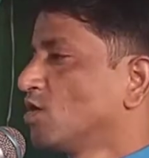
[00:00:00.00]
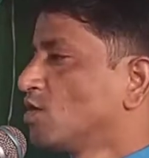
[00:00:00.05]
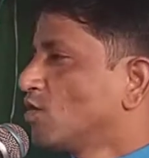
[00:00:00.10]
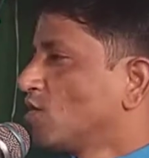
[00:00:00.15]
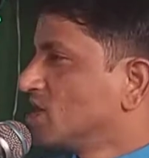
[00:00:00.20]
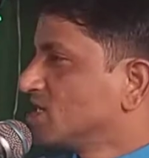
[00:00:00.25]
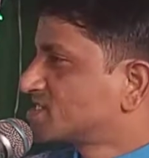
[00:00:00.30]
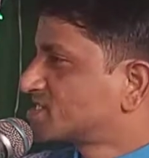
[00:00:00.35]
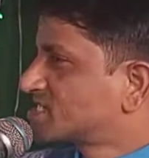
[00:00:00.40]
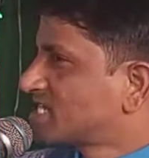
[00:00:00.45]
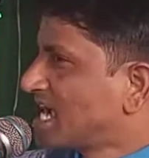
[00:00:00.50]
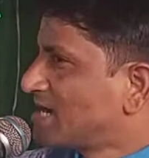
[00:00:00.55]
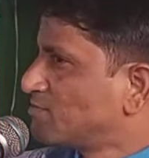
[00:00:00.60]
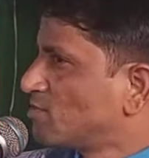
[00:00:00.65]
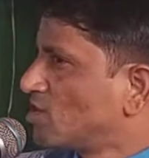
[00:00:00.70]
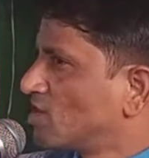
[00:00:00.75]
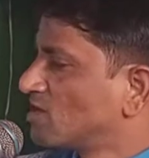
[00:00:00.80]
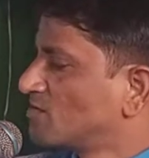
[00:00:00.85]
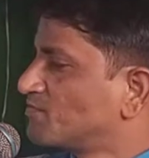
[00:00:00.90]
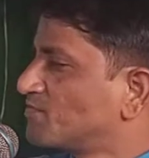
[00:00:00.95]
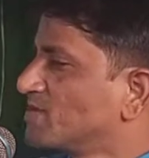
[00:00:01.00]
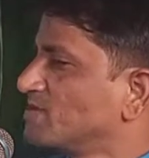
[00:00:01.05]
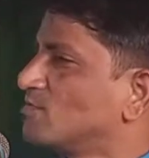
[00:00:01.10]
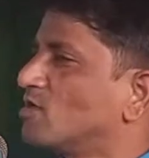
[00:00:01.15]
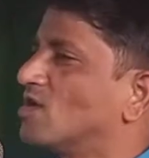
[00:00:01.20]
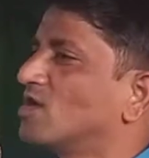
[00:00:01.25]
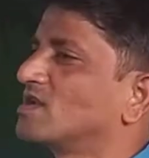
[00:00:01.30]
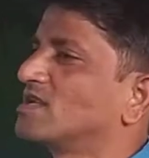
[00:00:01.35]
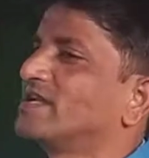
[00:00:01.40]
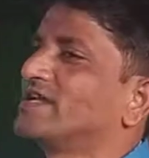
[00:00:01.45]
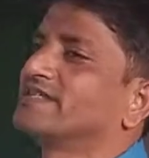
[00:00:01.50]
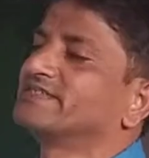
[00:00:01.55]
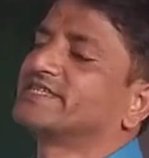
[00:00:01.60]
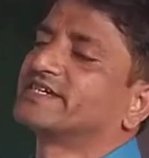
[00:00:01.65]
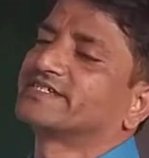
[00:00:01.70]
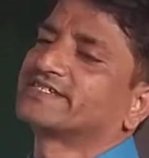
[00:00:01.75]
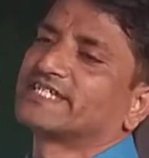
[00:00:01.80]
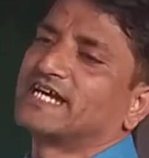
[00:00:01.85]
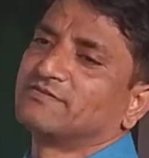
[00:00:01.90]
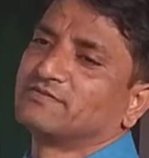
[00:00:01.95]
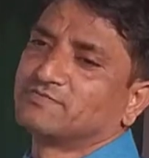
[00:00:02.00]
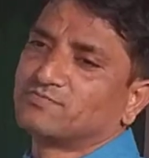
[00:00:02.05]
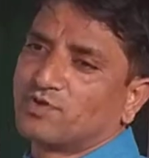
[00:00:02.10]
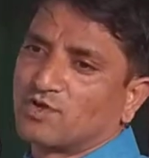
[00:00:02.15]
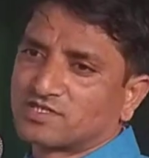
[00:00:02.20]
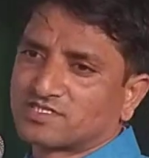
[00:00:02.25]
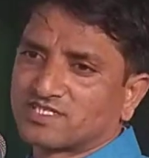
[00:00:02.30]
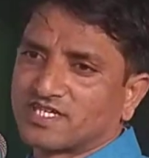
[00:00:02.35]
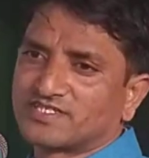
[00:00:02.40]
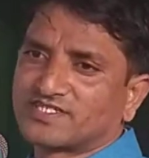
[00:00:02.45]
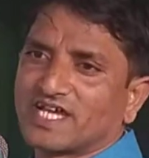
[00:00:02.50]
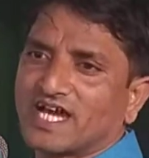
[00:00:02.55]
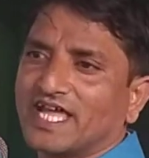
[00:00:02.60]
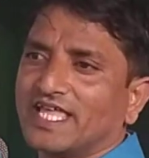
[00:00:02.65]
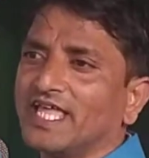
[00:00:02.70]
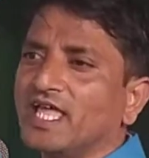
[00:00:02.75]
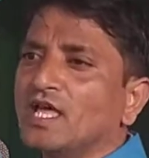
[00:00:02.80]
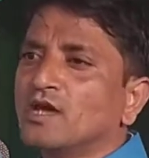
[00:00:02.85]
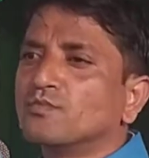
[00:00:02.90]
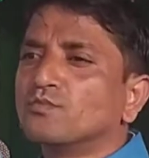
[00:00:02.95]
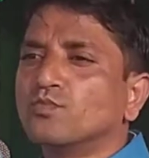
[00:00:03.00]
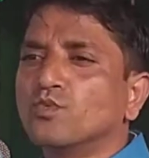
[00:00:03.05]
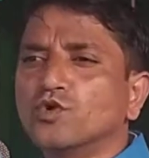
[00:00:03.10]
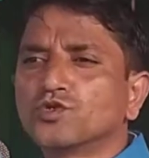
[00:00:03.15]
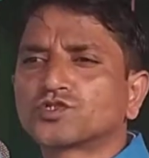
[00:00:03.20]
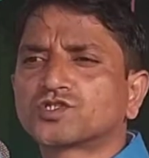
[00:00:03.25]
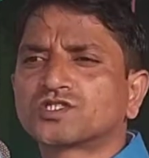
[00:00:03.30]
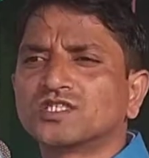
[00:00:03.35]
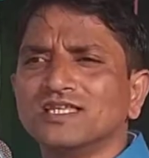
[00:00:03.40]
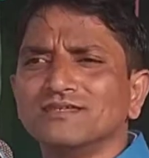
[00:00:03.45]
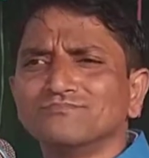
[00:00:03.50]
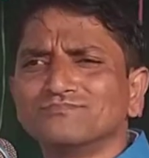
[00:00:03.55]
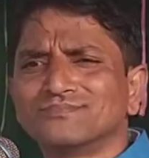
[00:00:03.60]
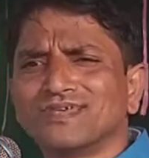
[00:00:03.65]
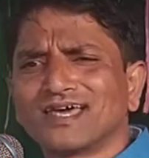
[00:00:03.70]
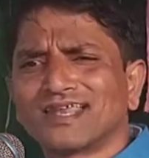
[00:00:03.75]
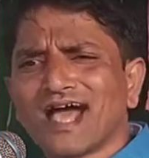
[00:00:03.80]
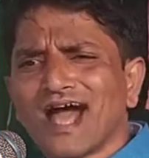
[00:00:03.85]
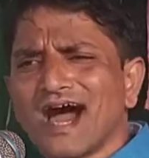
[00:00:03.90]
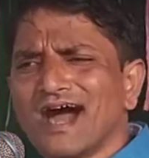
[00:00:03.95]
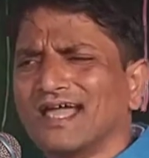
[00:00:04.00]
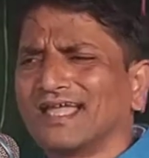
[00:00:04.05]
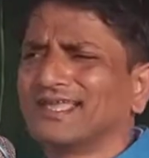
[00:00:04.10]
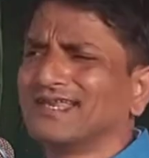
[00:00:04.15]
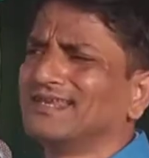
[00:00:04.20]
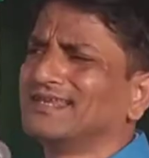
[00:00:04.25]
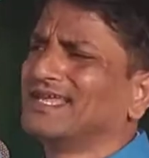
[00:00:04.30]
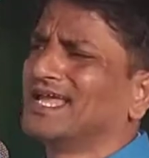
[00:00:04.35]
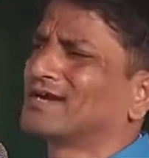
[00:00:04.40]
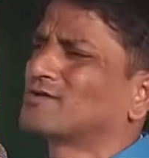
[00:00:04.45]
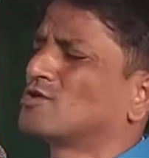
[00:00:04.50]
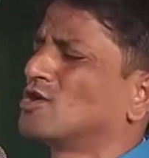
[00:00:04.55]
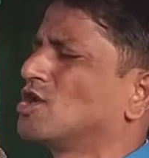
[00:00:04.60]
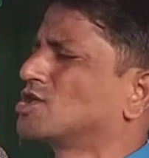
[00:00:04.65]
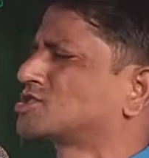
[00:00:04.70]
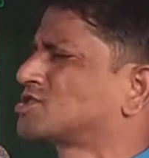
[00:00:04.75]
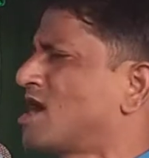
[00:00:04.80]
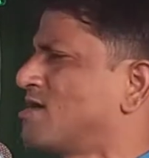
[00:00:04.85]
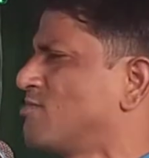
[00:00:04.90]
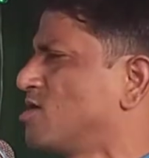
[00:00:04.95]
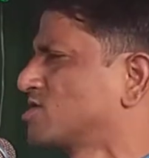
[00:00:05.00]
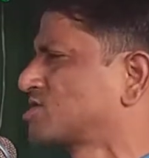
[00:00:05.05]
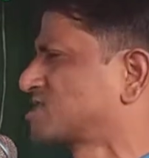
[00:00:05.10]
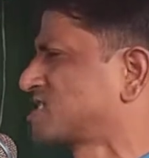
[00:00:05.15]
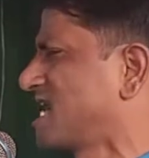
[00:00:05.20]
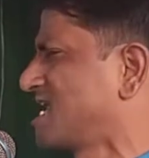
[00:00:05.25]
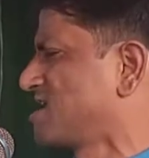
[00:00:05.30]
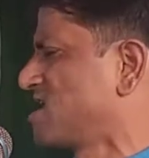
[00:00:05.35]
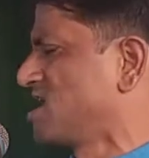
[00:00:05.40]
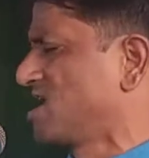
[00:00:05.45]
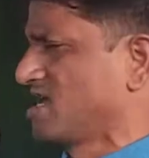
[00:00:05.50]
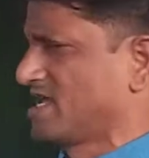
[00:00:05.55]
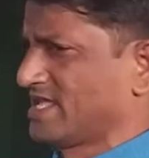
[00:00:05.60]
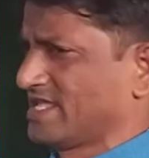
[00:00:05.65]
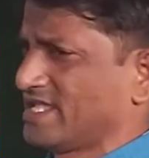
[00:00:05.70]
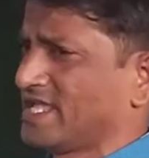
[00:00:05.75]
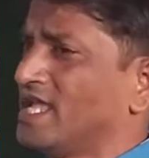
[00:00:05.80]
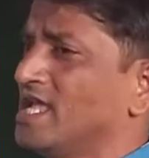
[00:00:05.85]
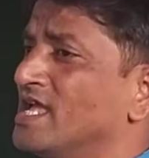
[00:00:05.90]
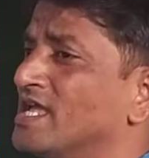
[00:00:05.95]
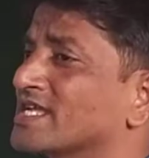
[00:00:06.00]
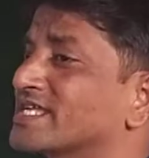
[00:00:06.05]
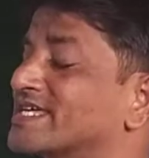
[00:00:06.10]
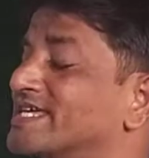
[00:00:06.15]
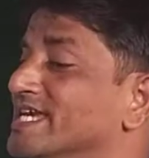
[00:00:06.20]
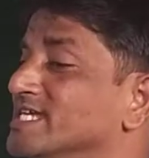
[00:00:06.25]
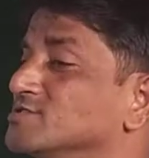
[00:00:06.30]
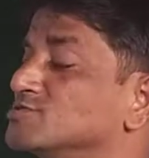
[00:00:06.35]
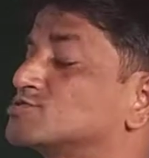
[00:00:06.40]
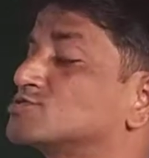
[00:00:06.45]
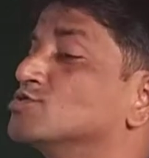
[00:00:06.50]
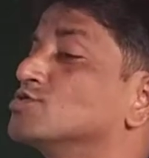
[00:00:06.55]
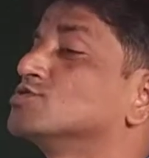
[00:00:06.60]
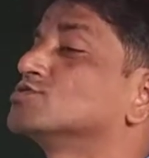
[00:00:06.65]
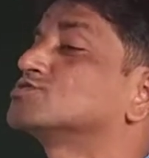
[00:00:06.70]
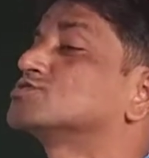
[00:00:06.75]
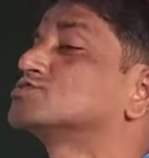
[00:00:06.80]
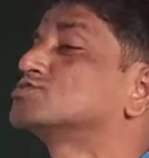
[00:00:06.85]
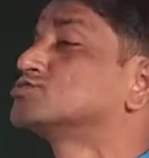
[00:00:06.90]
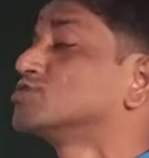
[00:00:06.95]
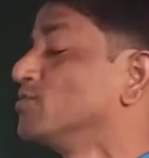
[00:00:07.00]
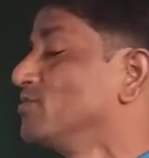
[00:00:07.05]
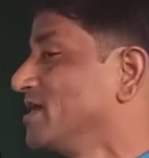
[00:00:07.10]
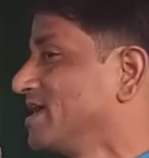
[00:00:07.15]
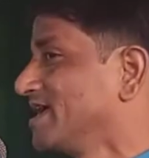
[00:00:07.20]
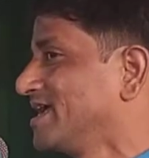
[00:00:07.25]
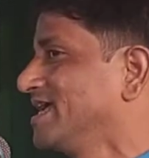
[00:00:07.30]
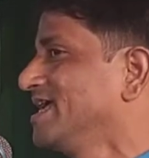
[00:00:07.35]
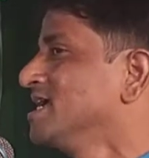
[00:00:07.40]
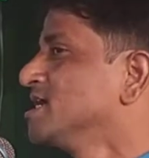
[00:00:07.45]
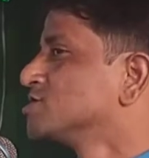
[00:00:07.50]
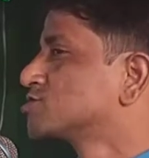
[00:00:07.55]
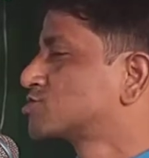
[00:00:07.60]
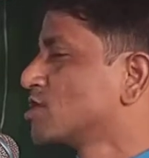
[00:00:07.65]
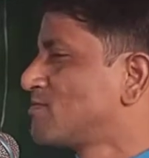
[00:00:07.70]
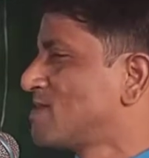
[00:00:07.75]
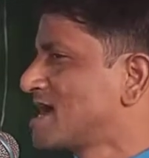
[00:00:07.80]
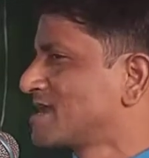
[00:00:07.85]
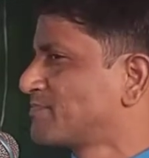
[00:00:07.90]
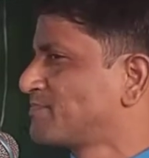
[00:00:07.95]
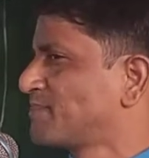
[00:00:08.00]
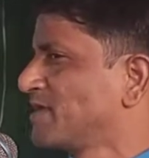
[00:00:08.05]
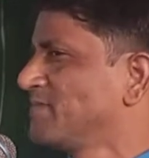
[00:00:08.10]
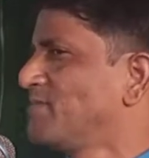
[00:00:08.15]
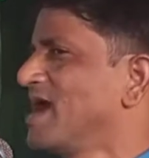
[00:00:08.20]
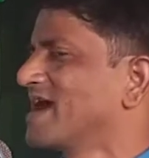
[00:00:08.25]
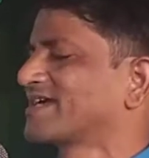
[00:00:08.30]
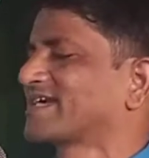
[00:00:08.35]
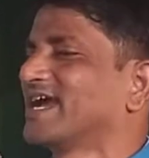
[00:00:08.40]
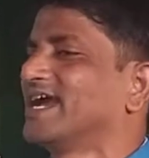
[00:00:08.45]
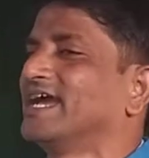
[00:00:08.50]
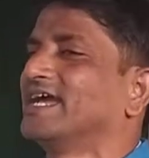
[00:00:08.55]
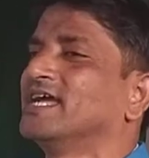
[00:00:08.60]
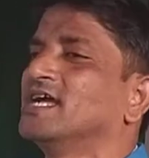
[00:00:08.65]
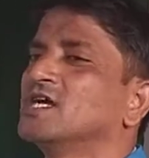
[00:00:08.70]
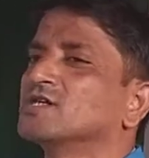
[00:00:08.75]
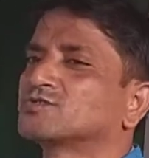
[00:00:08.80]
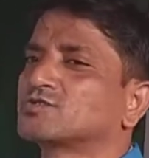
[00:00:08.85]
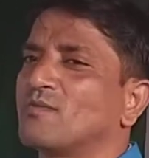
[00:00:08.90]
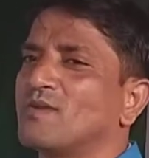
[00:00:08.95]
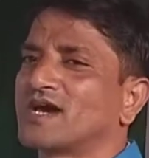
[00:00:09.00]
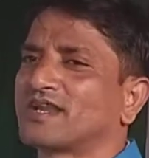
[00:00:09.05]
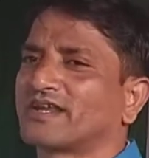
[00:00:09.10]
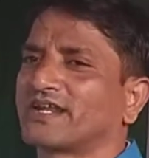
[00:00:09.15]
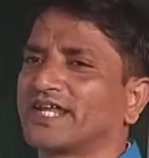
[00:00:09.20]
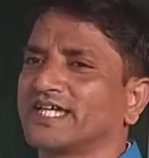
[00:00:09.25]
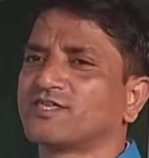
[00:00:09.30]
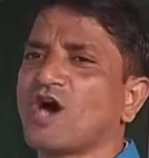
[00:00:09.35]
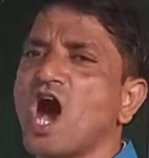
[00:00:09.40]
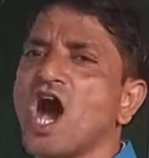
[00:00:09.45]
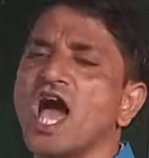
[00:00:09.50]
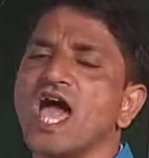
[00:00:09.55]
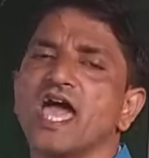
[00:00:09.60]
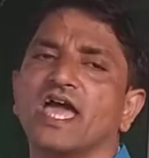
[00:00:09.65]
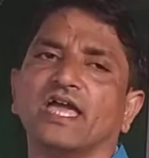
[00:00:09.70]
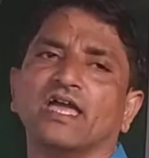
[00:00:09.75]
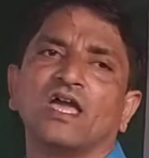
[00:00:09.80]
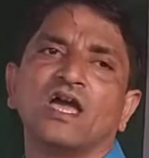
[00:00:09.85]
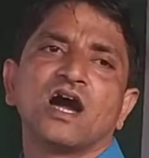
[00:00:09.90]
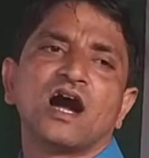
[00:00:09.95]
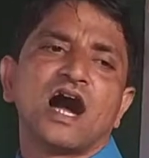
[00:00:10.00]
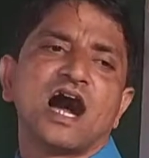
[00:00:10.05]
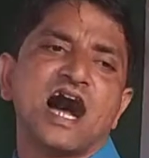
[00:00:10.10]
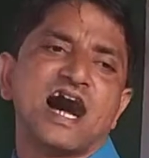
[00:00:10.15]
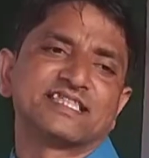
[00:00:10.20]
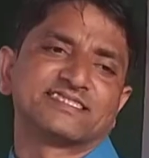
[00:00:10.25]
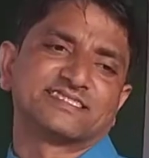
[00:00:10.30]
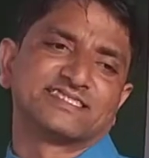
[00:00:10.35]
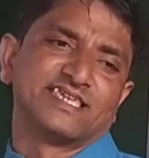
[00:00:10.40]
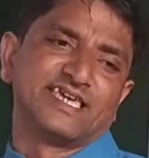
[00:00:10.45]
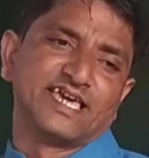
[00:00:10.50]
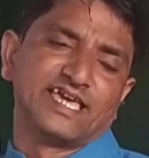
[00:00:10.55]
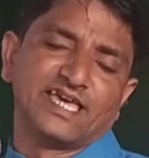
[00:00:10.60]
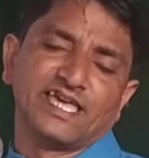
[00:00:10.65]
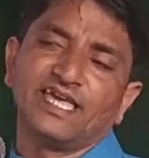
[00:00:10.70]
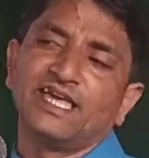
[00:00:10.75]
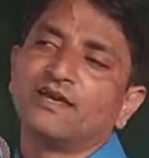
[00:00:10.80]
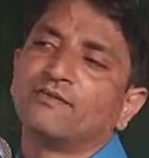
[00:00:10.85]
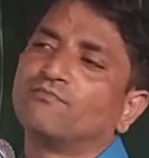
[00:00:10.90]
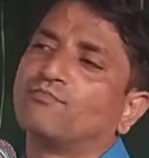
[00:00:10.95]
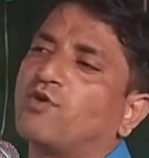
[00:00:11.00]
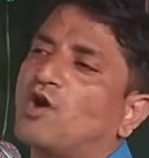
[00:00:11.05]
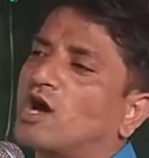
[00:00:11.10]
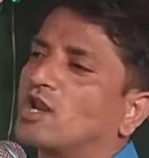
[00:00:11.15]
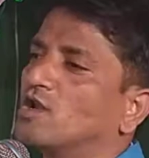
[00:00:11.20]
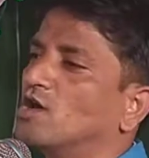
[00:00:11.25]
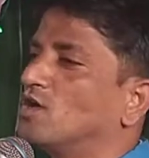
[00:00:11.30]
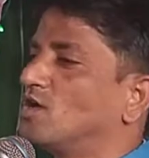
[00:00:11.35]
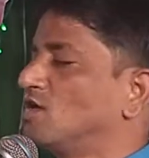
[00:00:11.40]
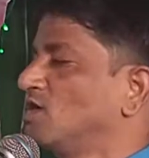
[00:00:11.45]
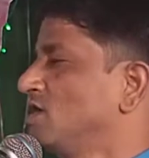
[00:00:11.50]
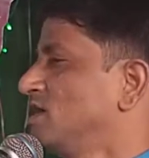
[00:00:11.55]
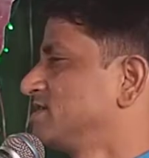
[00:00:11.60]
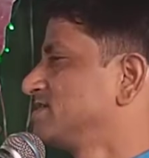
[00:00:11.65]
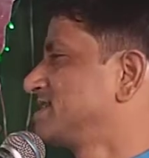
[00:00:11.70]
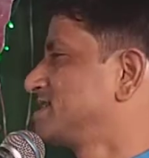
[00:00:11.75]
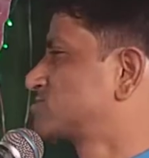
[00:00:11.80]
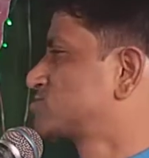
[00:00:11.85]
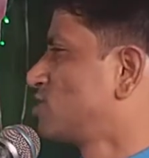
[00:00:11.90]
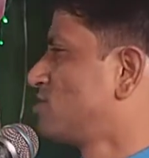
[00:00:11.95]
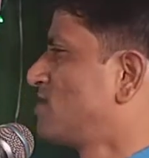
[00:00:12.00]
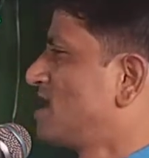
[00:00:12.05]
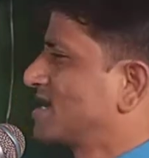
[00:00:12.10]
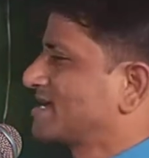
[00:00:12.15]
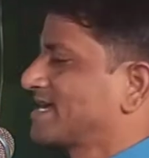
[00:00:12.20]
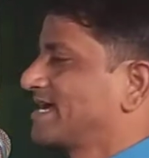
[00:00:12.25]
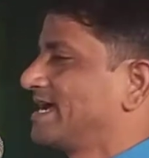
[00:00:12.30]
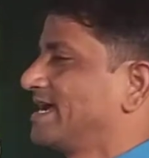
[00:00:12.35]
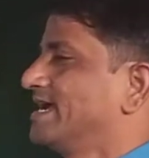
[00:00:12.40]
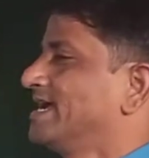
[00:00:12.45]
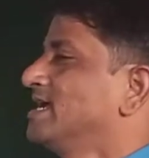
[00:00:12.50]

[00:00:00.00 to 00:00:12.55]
ওই শ্যামল বিমল এদেরকে আমি বলতে চাই মুসলিমদের আইন নিয়ে কোনো সমস্যা নাই কিন্তু তুমি তোমার বিবেকে তোমার হৃদয়ে হাত দিয়ে বলো যে তোমাকে